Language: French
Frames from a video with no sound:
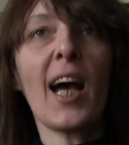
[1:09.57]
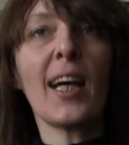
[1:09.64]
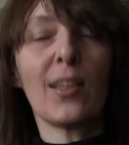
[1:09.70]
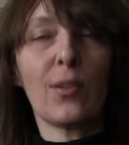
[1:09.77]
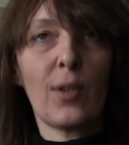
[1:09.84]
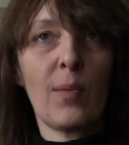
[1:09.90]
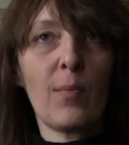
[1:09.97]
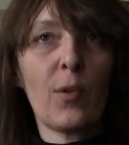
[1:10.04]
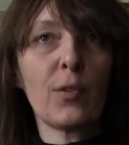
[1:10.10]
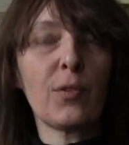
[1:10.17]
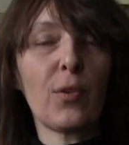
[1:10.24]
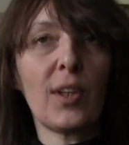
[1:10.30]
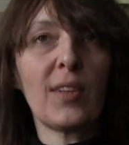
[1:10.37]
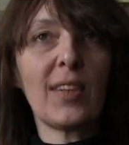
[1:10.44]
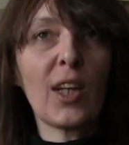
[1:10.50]
actuellement
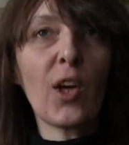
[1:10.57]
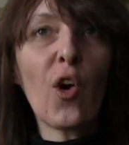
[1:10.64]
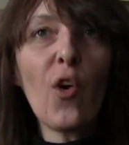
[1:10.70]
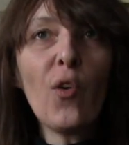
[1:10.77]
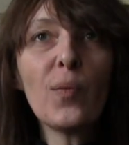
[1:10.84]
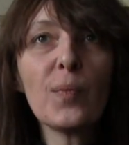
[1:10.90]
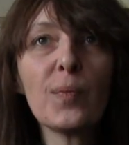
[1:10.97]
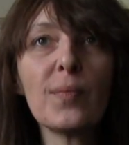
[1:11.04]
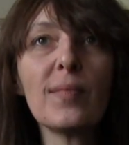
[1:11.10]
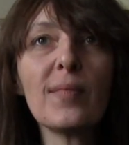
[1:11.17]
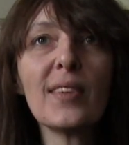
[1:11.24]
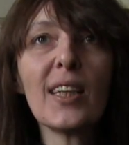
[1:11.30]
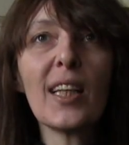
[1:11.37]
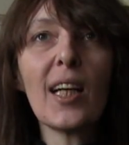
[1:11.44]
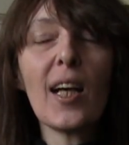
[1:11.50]
sur les écrans,
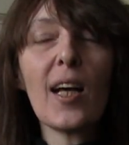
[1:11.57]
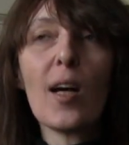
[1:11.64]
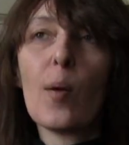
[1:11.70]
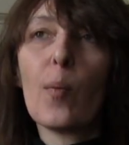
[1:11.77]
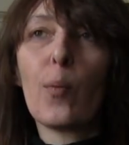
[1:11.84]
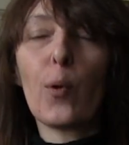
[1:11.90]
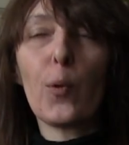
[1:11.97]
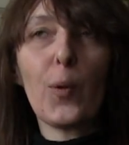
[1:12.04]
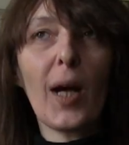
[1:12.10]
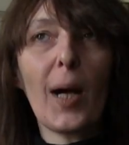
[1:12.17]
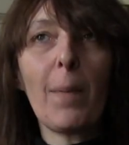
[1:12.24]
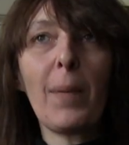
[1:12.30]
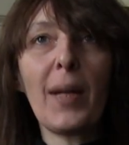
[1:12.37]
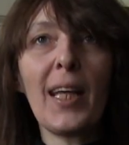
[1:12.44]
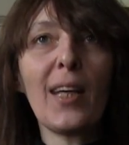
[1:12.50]
pour lui
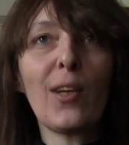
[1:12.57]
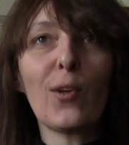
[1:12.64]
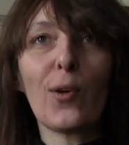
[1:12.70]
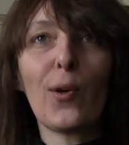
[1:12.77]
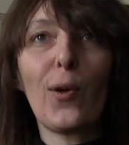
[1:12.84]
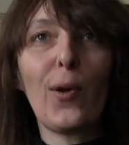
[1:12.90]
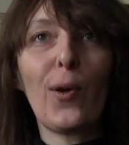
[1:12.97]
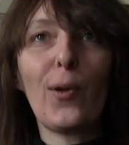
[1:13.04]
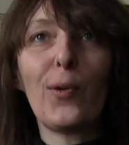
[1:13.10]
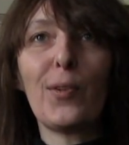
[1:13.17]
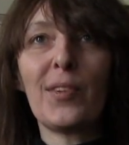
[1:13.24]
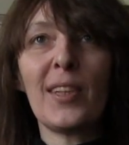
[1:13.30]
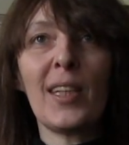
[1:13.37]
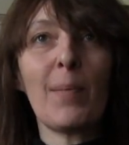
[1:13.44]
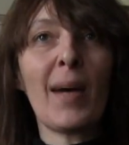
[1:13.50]
rappeler que le
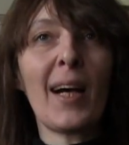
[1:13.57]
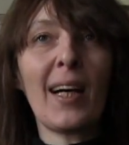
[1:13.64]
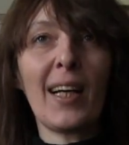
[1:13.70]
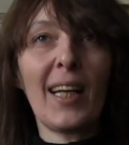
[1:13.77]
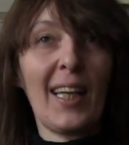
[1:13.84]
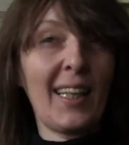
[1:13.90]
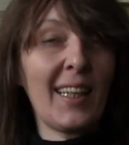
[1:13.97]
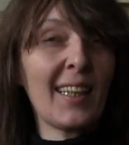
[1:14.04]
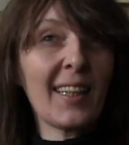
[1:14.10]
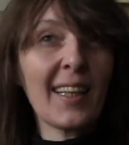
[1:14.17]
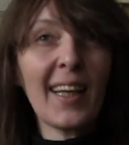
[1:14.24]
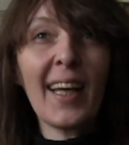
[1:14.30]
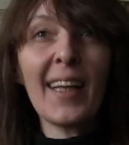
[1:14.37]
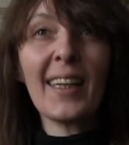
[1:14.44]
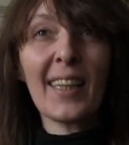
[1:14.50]
cinéma est
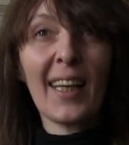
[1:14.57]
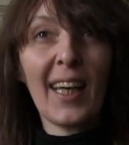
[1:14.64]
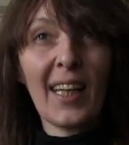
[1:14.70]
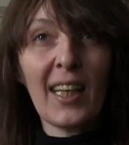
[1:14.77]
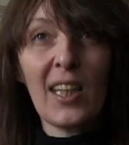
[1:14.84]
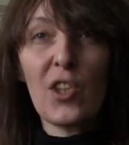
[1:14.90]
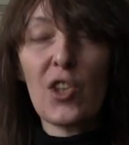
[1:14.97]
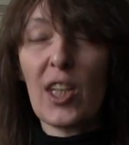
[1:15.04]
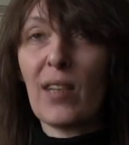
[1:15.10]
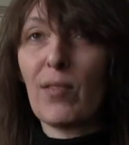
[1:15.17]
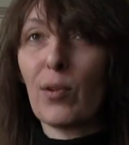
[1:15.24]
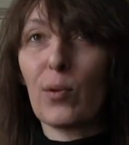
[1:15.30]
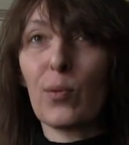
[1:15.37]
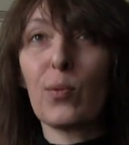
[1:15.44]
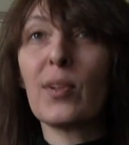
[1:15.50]
très très riche et
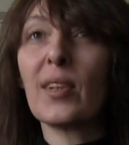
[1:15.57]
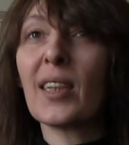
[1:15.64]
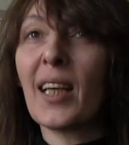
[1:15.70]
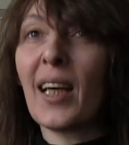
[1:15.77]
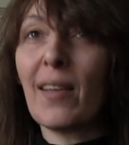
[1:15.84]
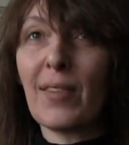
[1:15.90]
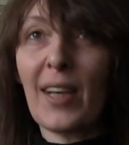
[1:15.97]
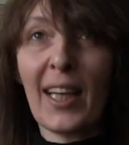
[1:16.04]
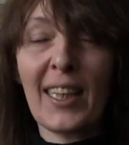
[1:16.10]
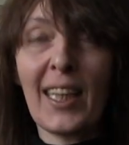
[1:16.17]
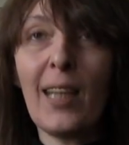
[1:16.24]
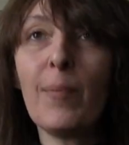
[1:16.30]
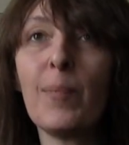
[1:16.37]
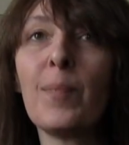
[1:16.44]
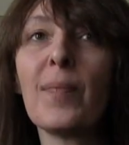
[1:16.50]
surtout très
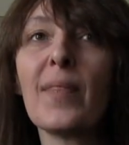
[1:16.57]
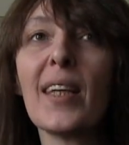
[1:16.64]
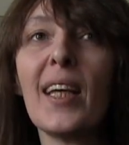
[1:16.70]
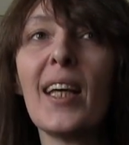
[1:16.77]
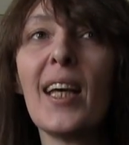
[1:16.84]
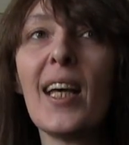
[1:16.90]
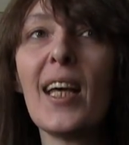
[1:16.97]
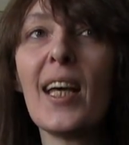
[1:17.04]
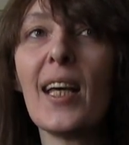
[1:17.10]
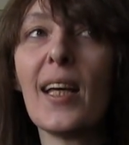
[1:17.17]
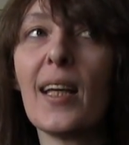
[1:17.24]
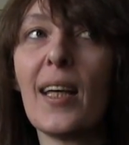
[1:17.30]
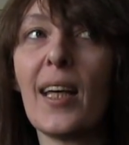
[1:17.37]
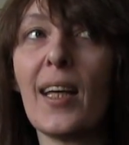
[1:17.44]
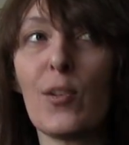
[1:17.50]
varié.
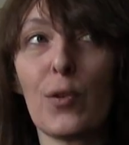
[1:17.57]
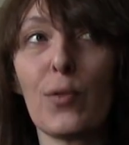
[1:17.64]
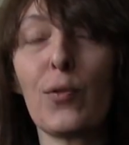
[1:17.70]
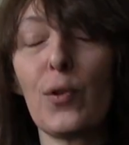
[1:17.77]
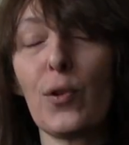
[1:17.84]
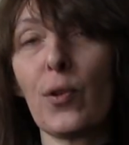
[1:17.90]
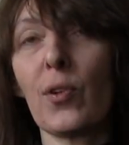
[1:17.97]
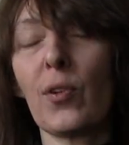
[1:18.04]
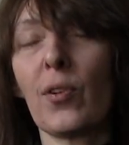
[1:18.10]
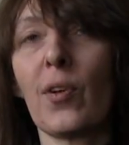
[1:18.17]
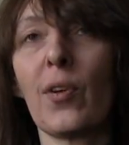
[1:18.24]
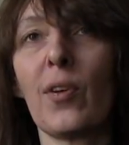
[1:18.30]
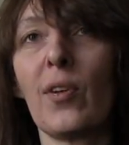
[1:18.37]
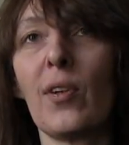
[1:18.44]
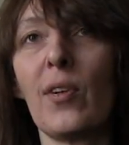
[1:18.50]
Et je veux que
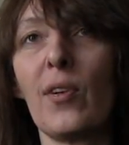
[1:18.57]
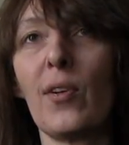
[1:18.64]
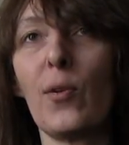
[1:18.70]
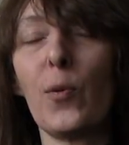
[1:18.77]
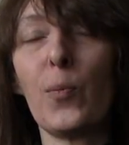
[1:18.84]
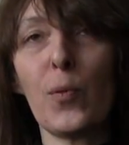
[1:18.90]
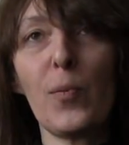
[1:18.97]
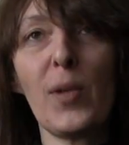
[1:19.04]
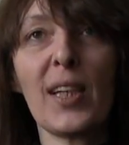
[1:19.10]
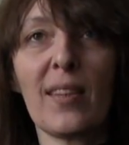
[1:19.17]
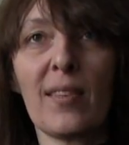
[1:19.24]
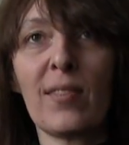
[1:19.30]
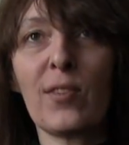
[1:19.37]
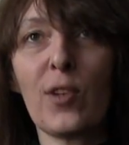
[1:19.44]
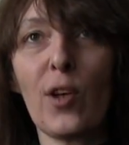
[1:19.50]
le
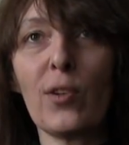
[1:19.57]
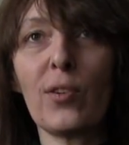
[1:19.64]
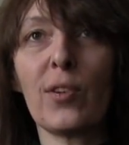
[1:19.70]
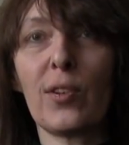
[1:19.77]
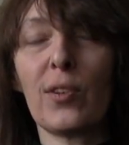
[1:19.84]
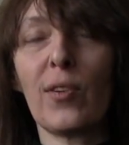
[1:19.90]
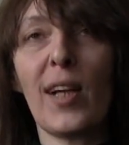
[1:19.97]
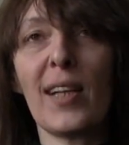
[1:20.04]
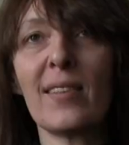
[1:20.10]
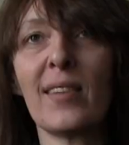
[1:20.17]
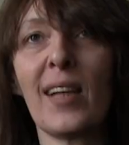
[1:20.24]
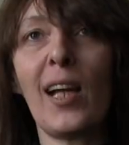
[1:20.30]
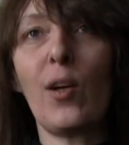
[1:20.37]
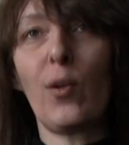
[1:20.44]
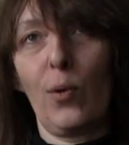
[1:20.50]
public sorte de la
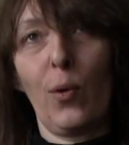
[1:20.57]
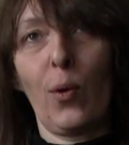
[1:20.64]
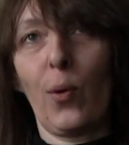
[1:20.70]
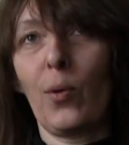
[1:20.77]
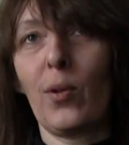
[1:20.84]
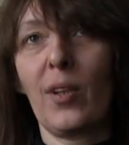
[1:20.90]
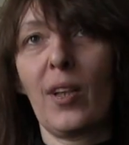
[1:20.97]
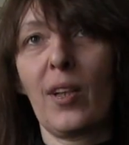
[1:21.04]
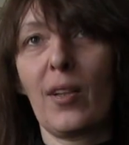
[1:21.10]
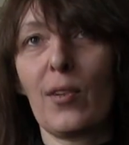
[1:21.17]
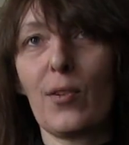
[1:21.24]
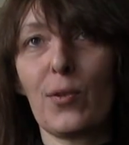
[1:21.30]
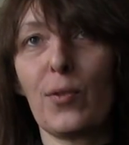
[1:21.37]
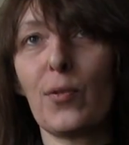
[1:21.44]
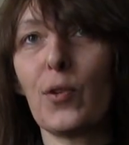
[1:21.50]
salle heureux.
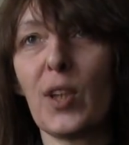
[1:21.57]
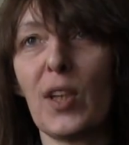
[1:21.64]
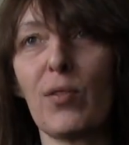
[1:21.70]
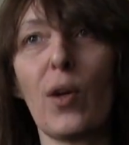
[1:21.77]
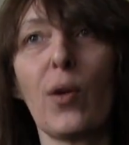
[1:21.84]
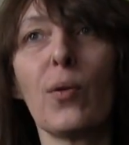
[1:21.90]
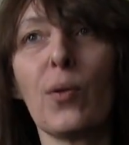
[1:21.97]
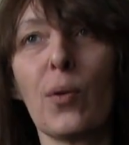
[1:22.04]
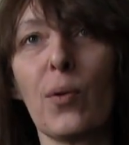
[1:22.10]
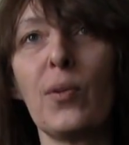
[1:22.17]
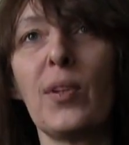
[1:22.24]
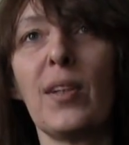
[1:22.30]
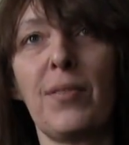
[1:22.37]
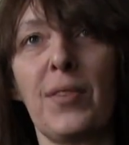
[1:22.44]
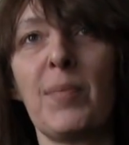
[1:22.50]
Je veux qu'il soit
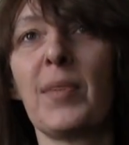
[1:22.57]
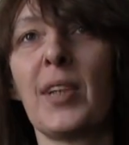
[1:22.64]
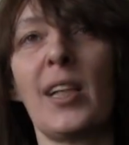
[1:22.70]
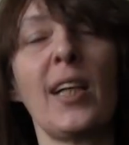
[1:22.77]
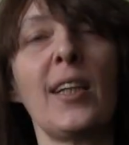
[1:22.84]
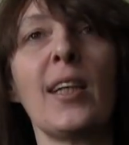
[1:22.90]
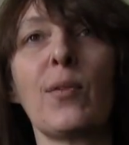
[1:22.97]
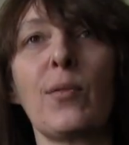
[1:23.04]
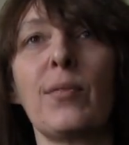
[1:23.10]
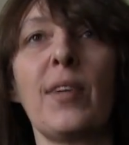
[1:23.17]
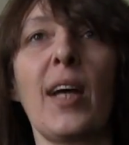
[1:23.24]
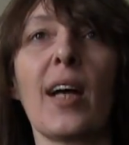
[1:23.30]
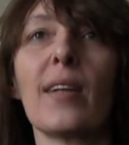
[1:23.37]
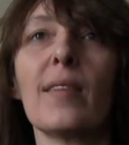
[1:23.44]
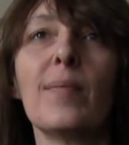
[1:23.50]
heureux des films qu'il a
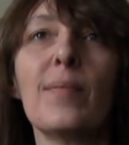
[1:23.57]
découverts.